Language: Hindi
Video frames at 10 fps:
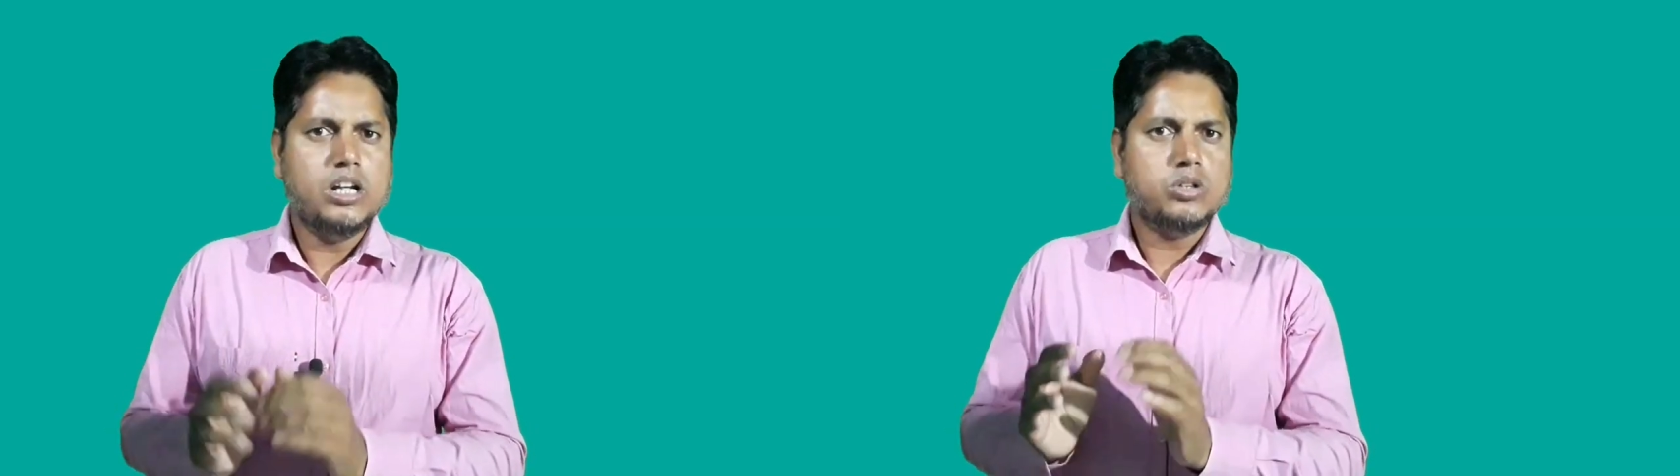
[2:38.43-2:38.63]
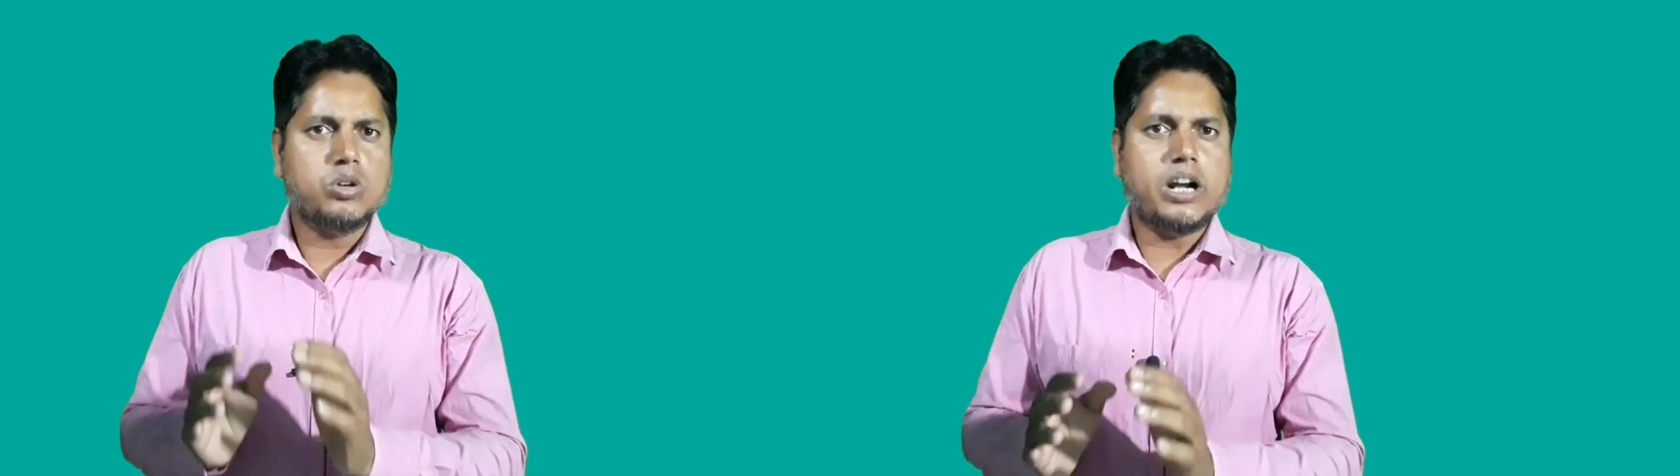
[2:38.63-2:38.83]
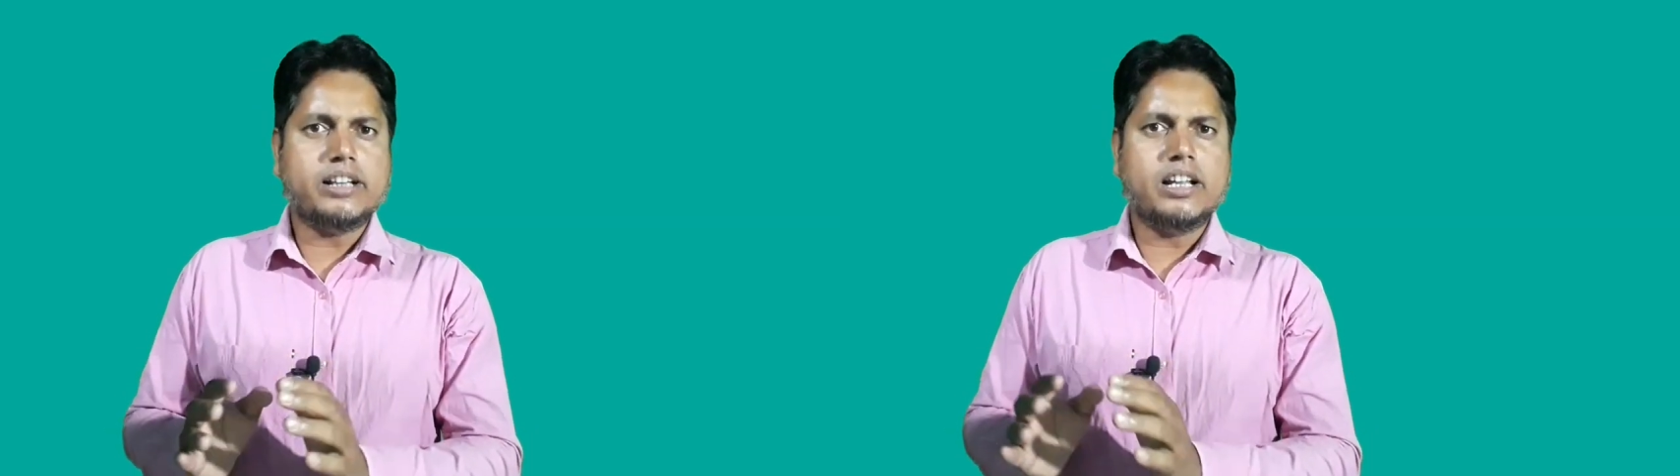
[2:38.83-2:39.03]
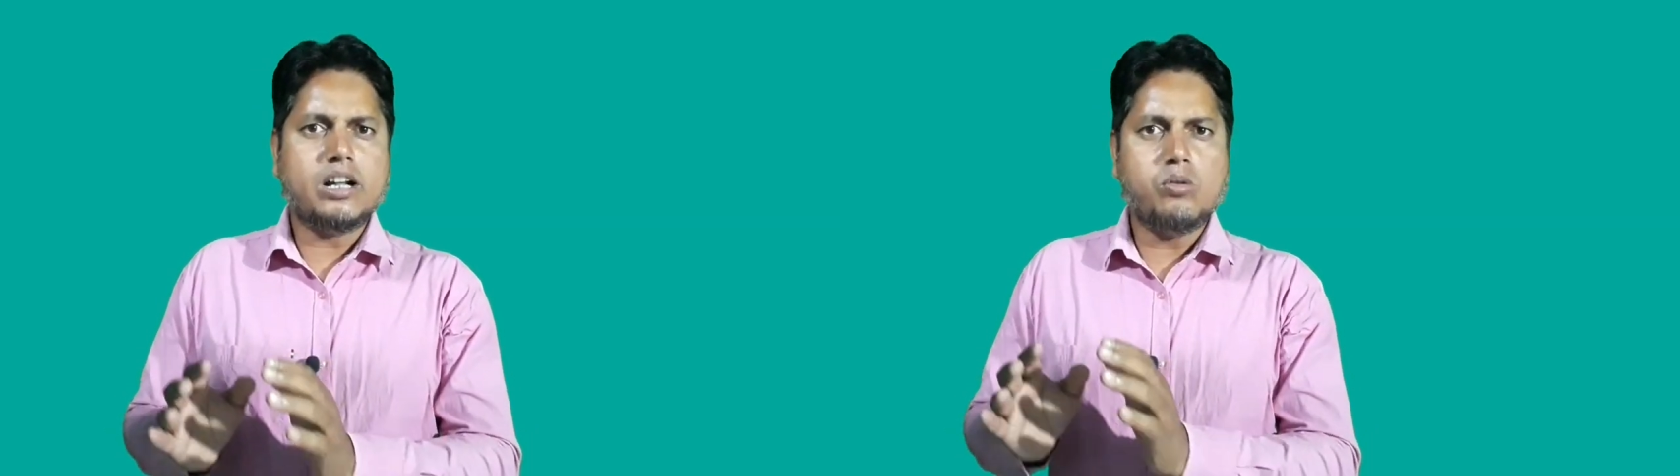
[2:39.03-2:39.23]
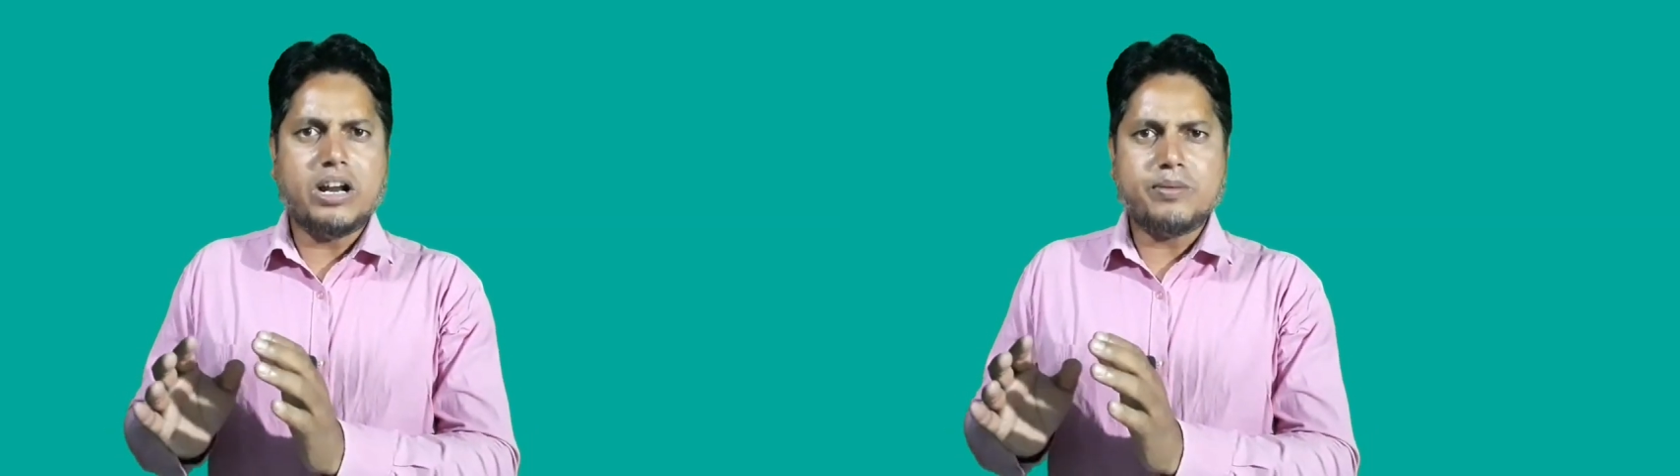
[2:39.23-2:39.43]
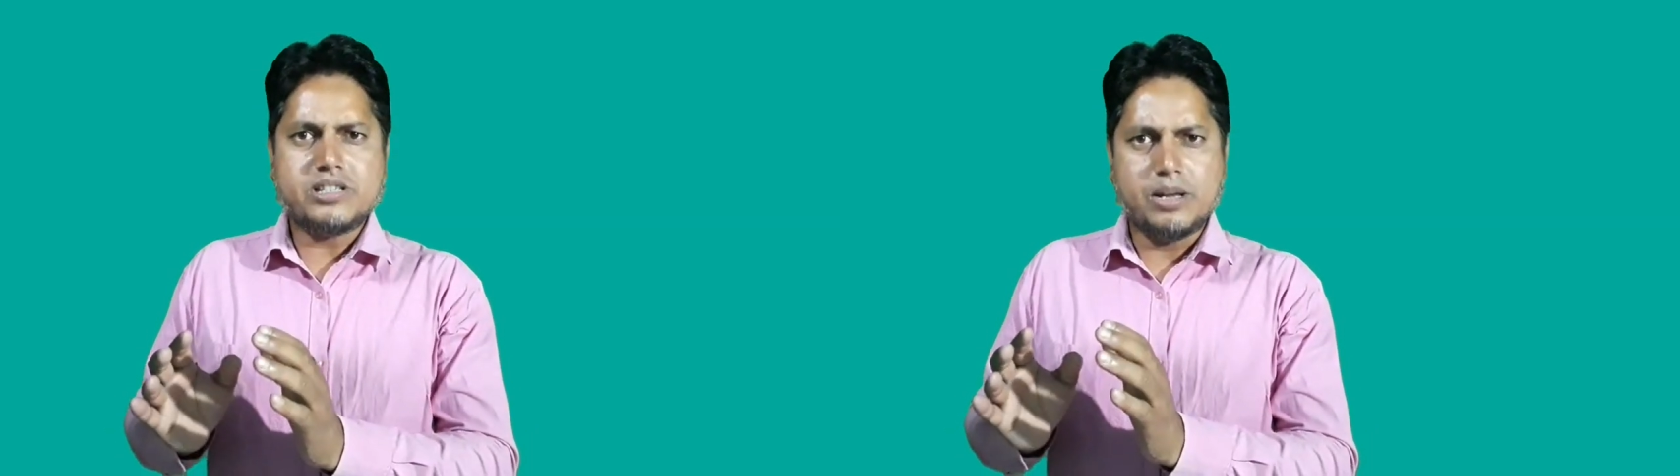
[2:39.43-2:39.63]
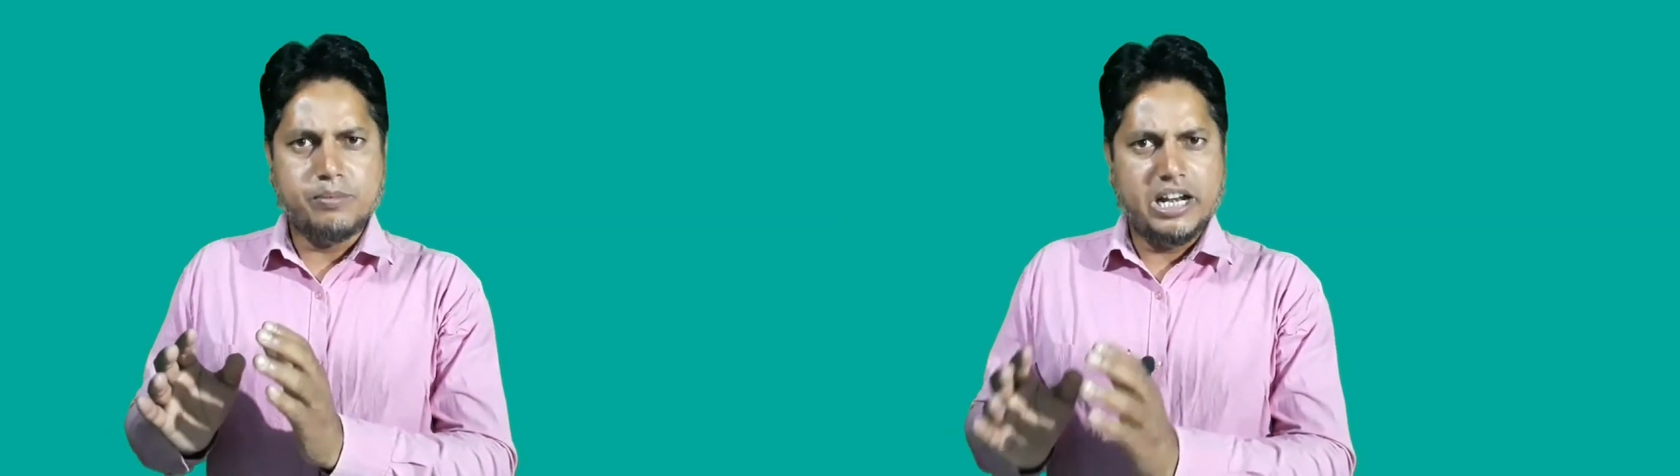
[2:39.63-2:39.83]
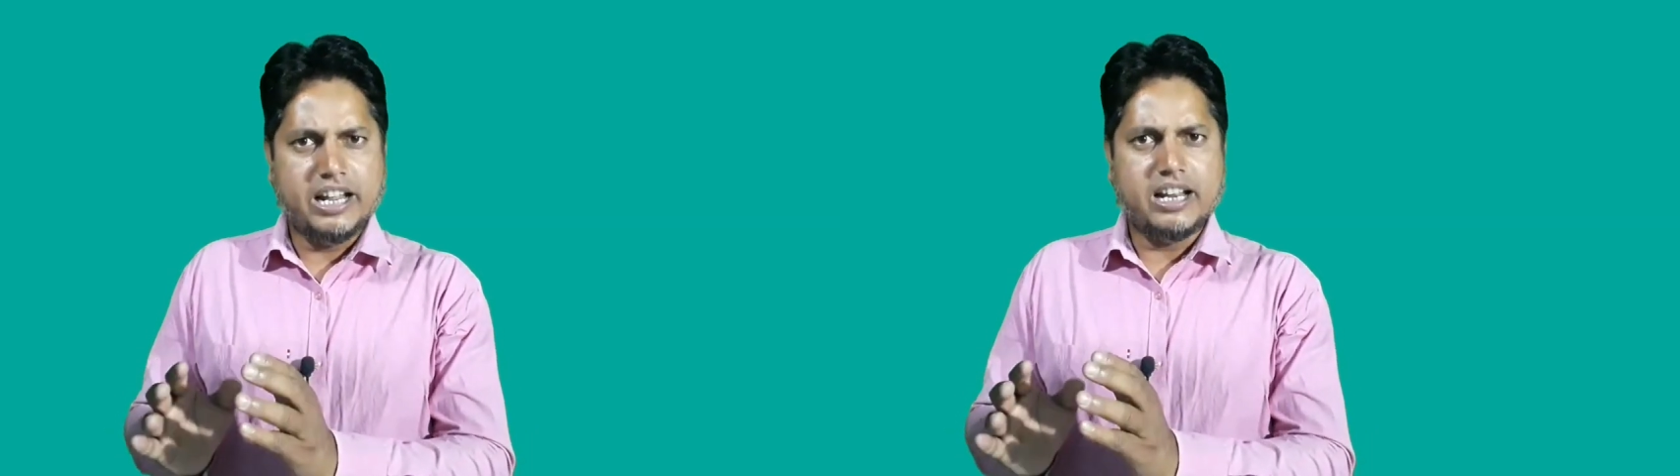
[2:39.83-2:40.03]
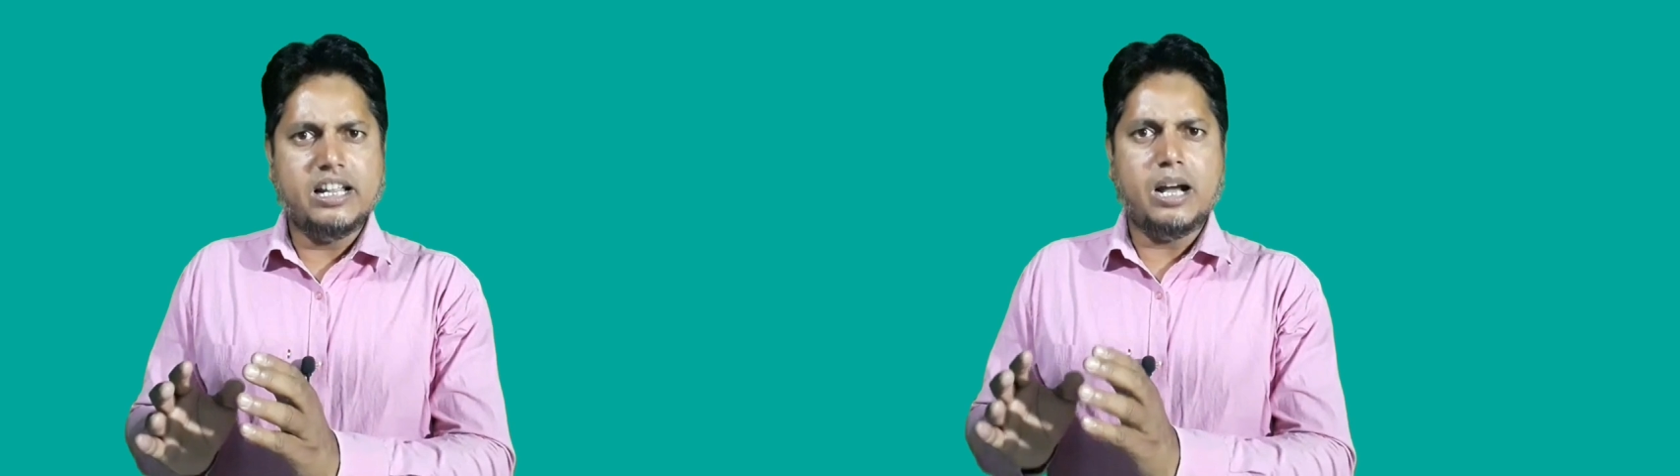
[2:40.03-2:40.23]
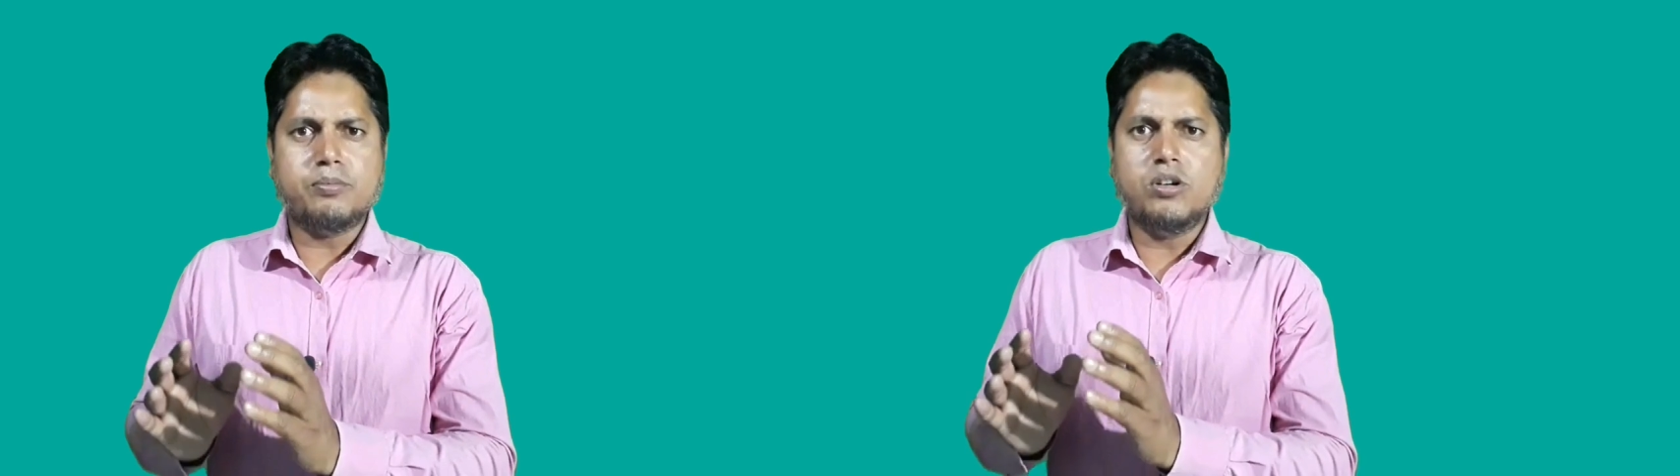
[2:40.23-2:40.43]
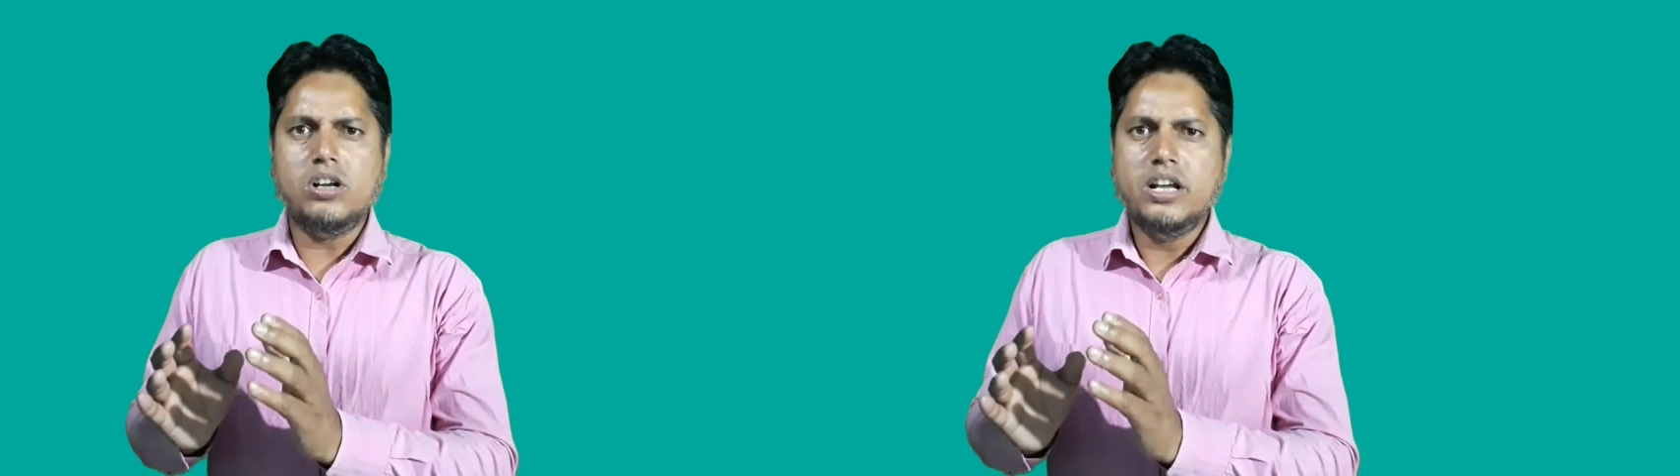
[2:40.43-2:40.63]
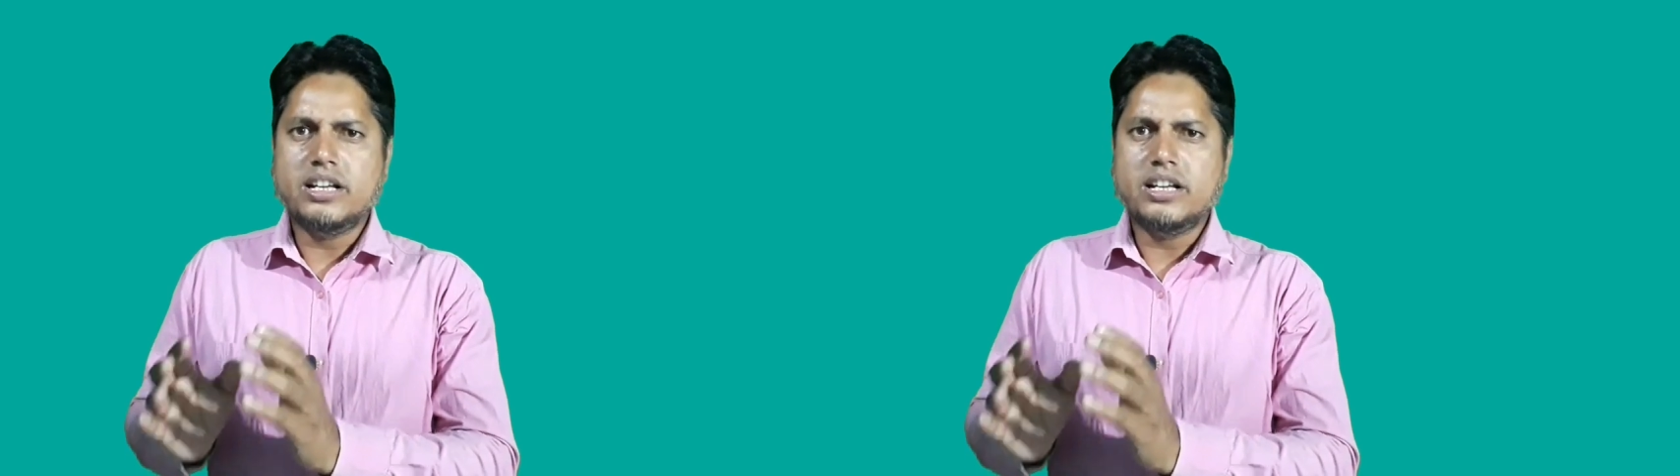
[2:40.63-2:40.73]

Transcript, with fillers: तो कातर का वर्क वीसा मिलने के लिए आपको